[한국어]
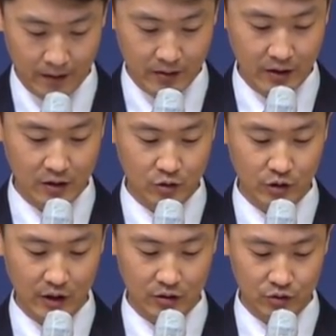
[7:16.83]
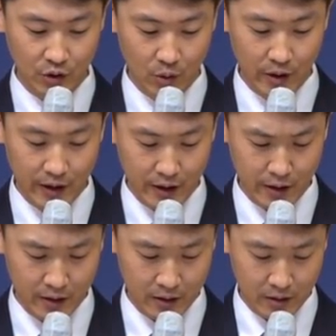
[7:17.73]
따라서 우리가 두려워해야
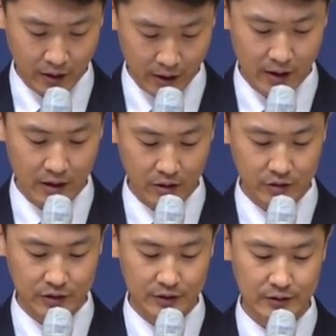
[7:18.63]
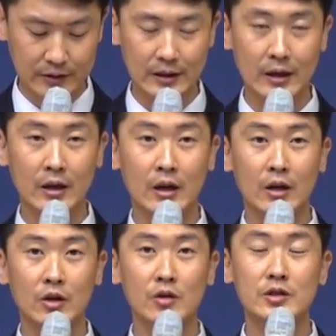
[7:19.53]
할 것은
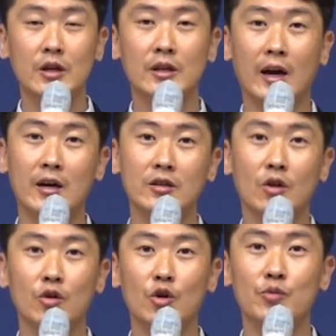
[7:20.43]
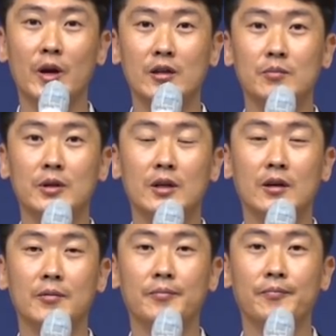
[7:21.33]
현재 당하는 어려움이 아닙니다.